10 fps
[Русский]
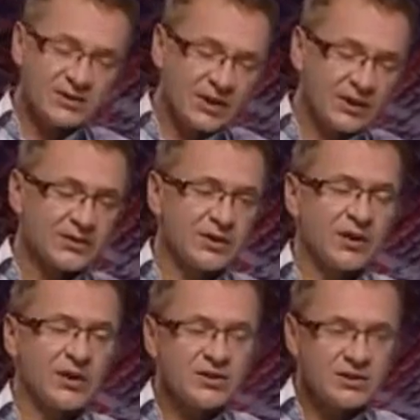
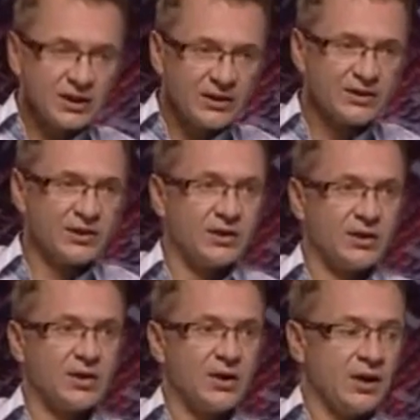тактика, есть
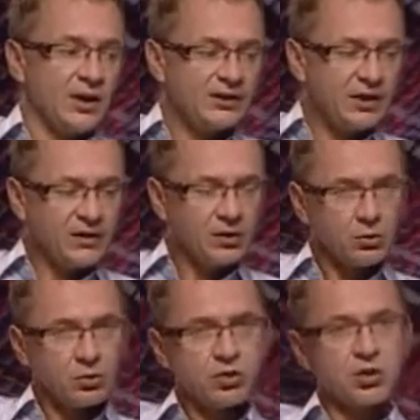стратегия. Отдавая
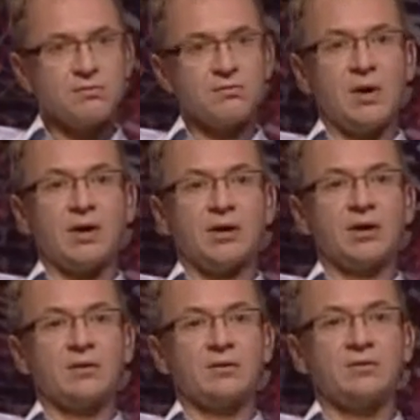очень
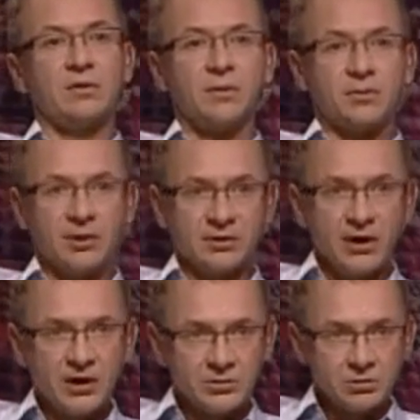малое, вы
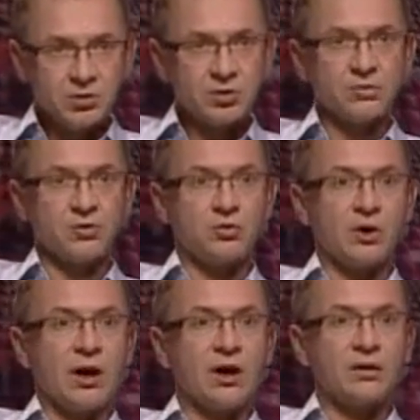приобретали очень много.
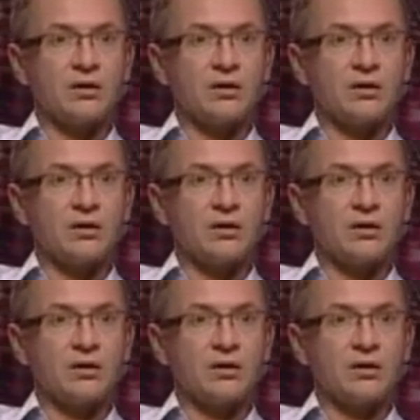Ничего а себе